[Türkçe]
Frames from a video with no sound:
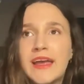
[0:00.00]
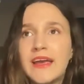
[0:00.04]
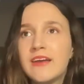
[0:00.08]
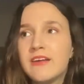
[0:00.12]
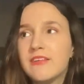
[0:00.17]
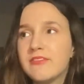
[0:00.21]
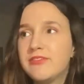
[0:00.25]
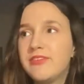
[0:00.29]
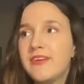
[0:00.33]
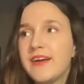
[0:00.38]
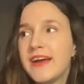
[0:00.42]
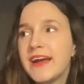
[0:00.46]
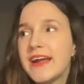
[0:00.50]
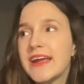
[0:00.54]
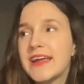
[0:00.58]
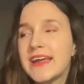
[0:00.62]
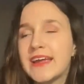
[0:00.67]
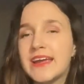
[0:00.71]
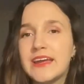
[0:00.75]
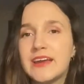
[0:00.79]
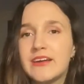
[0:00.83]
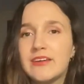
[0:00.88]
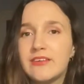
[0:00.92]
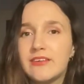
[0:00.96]
Ve
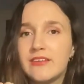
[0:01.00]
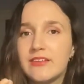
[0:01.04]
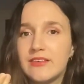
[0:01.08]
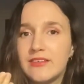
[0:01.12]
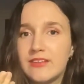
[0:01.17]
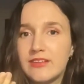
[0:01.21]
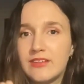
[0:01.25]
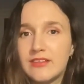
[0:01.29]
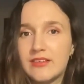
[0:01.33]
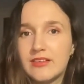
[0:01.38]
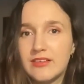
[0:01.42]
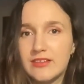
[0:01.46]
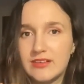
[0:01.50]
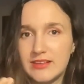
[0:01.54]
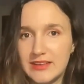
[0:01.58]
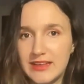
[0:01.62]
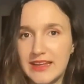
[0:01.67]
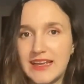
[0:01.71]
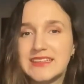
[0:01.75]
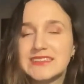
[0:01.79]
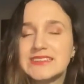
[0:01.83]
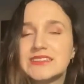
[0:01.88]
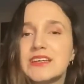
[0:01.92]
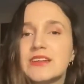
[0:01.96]
e,
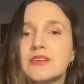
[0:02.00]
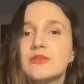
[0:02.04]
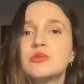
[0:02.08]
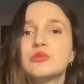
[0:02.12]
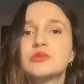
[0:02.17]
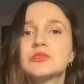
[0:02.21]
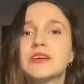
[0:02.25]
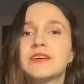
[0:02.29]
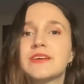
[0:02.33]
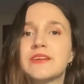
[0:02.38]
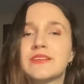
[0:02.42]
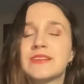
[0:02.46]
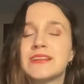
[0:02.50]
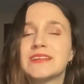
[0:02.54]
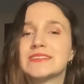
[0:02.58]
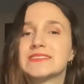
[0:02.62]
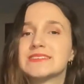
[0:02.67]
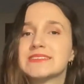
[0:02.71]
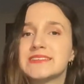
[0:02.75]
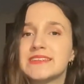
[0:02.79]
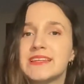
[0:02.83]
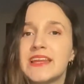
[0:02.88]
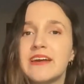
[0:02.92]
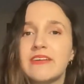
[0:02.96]
eserin üzerinde
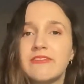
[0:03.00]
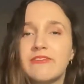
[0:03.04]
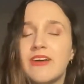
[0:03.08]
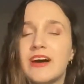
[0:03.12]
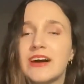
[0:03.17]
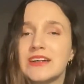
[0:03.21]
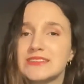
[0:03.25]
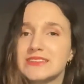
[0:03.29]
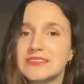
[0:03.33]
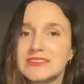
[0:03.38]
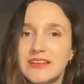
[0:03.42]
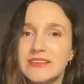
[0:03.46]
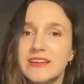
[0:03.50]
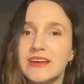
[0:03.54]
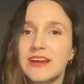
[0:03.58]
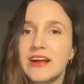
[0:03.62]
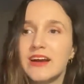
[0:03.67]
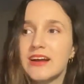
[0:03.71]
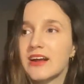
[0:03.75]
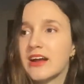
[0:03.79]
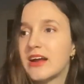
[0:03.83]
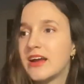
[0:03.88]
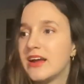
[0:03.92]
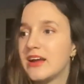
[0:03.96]
sinek var
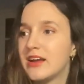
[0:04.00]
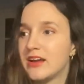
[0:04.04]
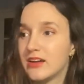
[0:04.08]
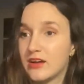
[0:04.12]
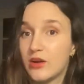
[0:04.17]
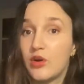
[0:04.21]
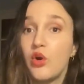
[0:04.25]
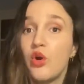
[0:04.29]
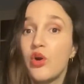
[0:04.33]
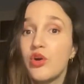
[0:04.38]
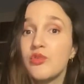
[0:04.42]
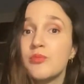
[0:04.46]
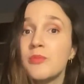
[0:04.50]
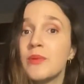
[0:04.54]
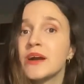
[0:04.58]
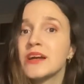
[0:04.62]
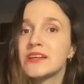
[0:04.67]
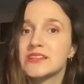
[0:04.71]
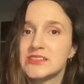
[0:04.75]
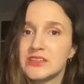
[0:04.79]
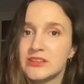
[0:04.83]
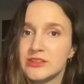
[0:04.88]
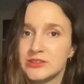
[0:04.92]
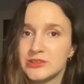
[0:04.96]
sanarak
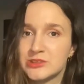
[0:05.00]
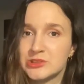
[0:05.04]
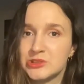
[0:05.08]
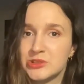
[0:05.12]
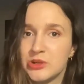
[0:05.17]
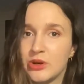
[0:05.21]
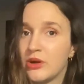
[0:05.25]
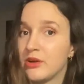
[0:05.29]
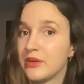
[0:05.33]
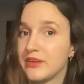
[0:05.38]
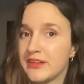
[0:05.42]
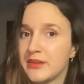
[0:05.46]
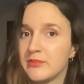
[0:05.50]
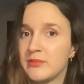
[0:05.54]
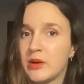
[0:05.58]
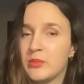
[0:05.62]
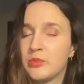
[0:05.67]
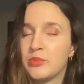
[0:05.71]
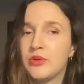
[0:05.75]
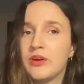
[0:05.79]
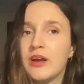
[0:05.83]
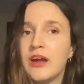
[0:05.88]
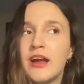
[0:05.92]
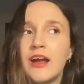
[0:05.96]
kovmaya çalışıyor
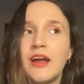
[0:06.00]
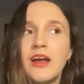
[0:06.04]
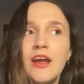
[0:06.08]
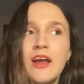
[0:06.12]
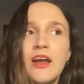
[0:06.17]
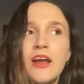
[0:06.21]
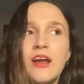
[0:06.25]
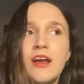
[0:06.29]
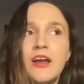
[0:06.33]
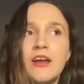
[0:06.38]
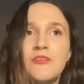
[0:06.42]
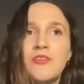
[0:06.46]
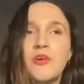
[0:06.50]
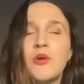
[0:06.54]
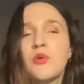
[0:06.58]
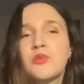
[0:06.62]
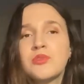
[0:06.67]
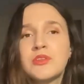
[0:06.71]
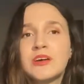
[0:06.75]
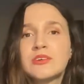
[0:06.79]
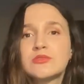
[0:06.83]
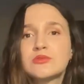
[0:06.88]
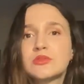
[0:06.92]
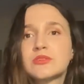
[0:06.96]
Kimabu'ya. Ve
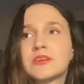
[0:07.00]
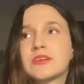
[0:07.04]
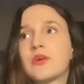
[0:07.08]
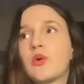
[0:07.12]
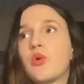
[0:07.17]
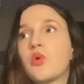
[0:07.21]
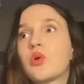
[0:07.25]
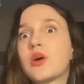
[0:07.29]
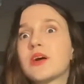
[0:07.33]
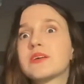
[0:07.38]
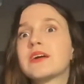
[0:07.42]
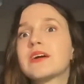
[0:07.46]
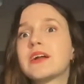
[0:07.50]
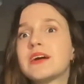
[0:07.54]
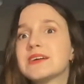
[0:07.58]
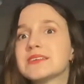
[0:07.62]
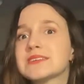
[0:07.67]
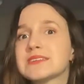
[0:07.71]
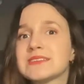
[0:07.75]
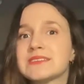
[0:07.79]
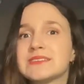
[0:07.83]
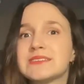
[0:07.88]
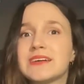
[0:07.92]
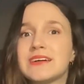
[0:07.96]
ondan sonra hani o kadar
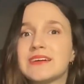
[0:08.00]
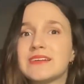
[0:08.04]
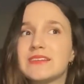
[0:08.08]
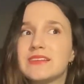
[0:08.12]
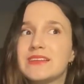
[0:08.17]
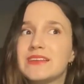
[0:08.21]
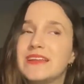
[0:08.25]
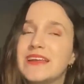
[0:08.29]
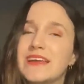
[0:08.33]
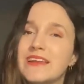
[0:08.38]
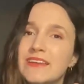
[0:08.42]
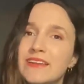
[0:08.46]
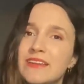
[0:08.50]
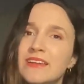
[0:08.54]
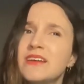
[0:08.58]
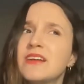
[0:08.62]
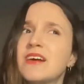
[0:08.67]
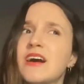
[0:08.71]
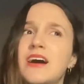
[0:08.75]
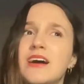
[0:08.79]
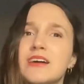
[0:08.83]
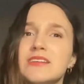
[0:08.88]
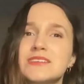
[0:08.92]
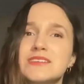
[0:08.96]
aslında derinlik
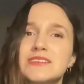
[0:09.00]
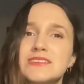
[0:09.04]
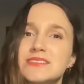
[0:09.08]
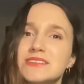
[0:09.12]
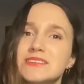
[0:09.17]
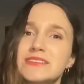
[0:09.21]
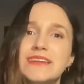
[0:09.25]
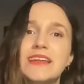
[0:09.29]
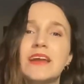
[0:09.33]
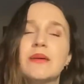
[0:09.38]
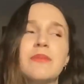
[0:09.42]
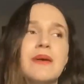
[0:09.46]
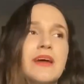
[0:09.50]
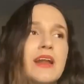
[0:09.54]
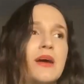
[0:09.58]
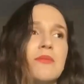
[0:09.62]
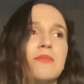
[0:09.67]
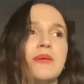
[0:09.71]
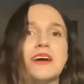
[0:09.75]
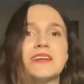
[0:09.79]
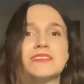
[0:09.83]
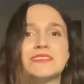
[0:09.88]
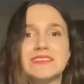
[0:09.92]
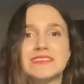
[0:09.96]
algısıyla
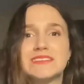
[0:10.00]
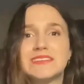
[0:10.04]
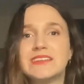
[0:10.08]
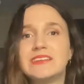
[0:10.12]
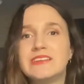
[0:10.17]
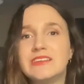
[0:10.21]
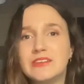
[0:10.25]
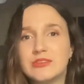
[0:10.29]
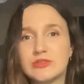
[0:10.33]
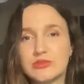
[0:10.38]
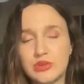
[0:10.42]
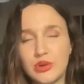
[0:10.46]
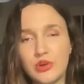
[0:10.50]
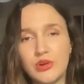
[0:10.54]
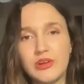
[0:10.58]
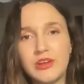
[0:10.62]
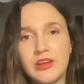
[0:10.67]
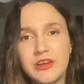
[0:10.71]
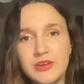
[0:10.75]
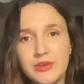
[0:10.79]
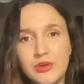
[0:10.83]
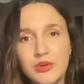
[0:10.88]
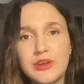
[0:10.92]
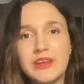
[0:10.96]
beraber çizildiği
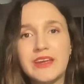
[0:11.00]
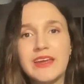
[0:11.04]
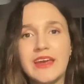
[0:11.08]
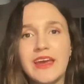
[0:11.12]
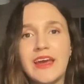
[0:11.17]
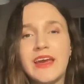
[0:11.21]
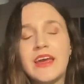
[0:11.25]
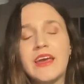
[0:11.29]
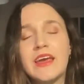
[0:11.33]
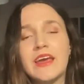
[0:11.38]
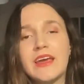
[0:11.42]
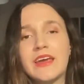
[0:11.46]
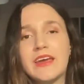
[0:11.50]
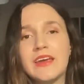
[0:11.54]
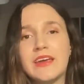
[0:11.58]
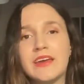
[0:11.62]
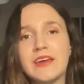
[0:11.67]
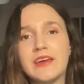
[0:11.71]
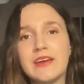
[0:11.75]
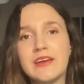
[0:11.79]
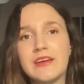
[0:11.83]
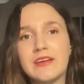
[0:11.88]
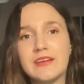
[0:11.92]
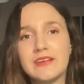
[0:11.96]
söyleniyor ki
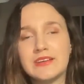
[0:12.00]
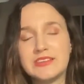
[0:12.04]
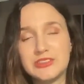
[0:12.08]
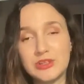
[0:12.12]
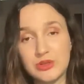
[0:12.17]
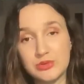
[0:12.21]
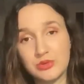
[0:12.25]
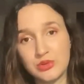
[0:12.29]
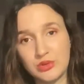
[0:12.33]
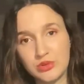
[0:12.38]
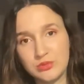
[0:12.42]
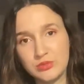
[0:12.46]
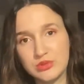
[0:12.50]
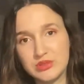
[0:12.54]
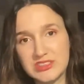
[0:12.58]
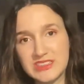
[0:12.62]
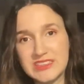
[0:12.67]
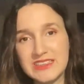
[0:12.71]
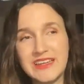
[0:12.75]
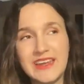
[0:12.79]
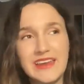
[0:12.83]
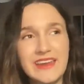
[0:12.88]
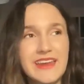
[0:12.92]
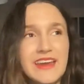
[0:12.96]
e, Giotto'nun bu
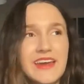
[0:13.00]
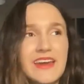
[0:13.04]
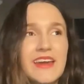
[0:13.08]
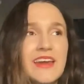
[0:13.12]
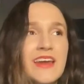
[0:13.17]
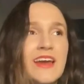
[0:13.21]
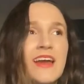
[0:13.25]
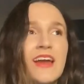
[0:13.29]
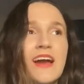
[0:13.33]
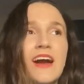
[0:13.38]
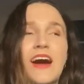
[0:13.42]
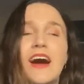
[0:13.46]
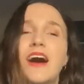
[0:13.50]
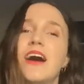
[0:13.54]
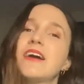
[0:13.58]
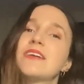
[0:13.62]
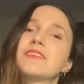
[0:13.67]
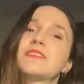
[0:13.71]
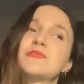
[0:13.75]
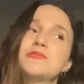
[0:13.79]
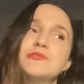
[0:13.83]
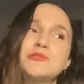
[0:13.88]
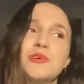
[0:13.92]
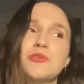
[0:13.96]
sineği.
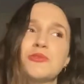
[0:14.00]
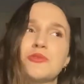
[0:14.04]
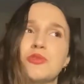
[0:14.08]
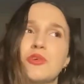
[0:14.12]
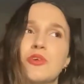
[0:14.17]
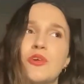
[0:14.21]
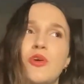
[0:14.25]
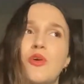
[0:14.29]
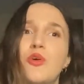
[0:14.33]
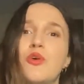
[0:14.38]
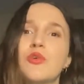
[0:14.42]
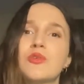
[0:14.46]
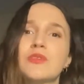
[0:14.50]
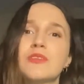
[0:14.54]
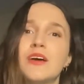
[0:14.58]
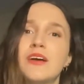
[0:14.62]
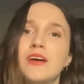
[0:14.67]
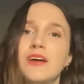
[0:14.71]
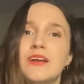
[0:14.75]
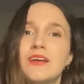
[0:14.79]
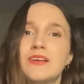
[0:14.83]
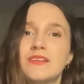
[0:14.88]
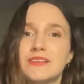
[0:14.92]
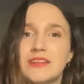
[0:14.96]
Artık Giotto'yu
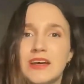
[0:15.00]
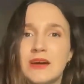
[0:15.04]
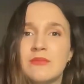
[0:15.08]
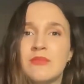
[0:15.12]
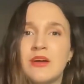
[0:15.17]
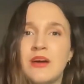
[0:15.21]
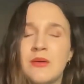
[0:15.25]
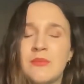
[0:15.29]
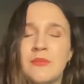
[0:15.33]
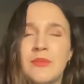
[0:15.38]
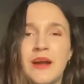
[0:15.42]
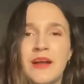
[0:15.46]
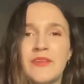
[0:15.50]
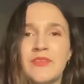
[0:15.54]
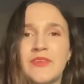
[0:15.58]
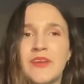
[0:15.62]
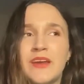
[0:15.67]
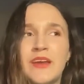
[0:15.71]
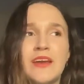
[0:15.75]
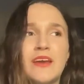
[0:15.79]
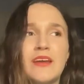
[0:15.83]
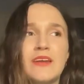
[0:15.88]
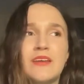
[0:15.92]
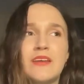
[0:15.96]
orada tamamen
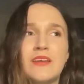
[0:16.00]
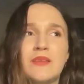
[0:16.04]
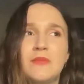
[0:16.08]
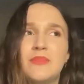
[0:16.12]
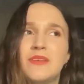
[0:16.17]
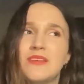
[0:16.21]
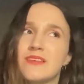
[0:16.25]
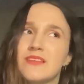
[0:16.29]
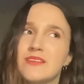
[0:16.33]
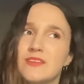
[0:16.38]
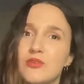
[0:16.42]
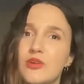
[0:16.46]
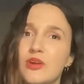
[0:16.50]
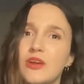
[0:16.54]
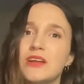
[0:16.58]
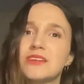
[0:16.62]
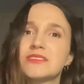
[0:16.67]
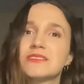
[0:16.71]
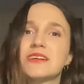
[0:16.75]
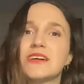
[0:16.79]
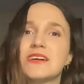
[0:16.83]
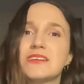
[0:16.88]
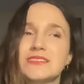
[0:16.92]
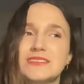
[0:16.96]
e, biz
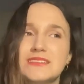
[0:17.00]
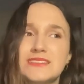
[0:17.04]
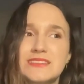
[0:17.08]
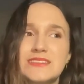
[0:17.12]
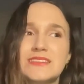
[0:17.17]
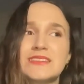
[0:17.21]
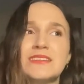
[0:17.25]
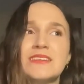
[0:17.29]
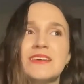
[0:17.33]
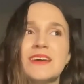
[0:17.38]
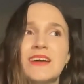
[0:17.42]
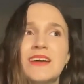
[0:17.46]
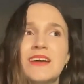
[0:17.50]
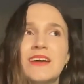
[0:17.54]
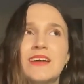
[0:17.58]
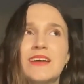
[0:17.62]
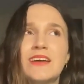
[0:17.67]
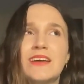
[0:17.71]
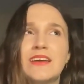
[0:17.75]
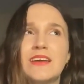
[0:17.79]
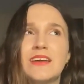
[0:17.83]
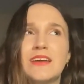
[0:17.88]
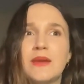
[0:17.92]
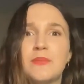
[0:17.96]
Rönesans'ın
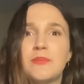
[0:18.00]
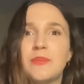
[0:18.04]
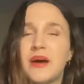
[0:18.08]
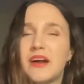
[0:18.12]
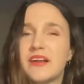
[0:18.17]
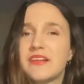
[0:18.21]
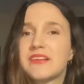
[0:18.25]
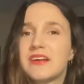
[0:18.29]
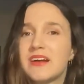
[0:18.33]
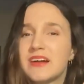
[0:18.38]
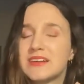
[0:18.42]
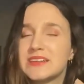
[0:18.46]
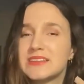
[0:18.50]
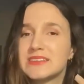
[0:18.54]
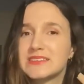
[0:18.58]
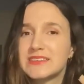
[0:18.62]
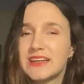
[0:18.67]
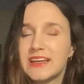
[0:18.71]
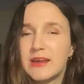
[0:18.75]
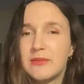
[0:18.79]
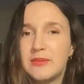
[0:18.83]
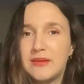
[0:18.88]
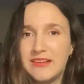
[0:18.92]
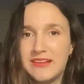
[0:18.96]
e, başlangıcı
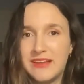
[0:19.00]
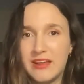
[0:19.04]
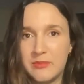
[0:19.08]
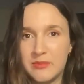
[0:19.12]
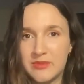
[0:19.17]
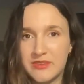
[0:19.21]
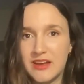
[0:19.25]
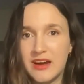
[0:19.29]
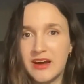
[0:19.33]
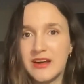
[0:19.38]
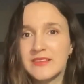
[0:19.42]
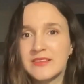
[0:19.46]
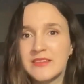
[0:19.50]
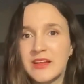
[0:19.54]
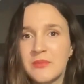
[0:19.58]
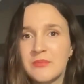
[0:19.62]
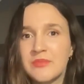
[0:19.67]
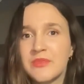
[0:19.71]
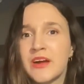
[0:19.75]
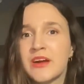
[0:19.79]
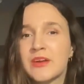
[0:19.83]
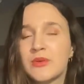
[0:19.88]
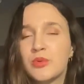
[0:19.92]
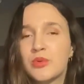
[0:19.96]
sayabileceğimiz
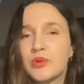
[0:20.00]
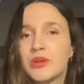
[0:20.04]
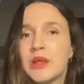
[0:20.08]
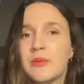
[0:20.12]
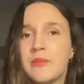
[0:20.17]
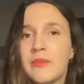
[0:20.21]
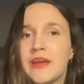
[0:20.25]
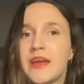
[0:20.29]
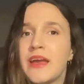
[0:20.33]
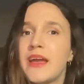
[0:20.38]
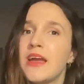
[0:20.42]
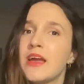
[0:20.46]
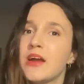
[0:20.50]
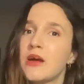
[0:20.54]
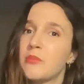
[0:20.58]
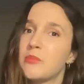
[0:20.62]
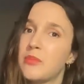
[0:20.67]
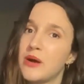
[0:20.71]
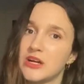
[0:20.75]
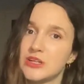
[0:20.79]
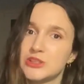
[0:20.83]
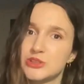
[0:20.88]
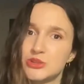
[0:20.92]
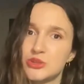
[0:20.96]
anlamlar yüklemeye
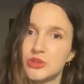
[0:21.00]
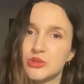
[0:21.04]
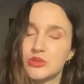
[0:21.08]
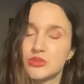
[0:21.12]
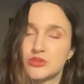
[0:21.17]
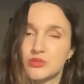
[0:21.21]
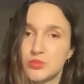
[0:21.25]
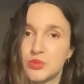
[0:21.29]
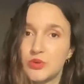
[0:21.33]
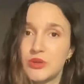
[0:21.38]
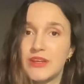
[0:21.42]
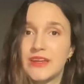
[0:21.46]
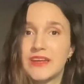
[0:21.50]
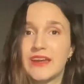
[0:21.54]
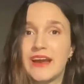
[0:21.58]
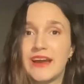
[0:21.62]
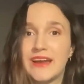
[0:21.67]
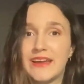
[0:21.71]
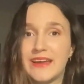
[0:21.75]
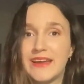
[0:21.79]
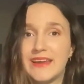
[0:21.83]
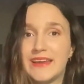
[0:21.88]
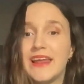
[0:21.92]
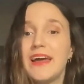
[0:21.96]
başlıyoruz bu
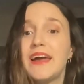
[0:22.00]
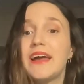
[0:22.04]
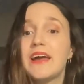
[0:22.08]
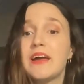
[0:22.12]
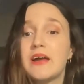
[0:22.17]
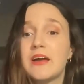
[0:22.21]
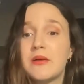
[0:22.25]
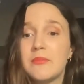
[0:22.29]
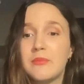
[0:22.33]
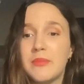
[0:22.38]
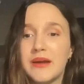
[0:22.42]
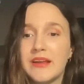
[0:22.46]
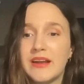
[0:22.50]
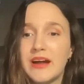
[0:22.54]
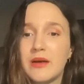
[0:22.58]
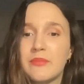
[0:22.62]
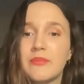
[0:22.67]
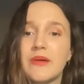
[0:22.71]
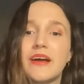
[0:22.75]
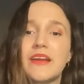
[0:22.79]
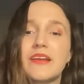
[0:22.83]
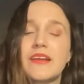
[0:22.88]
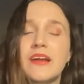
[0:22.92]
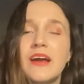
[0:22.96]
hikayeyle
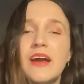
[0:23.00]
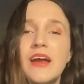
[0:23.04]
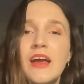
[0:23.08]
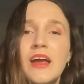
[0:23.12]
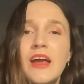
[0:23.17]
beraber.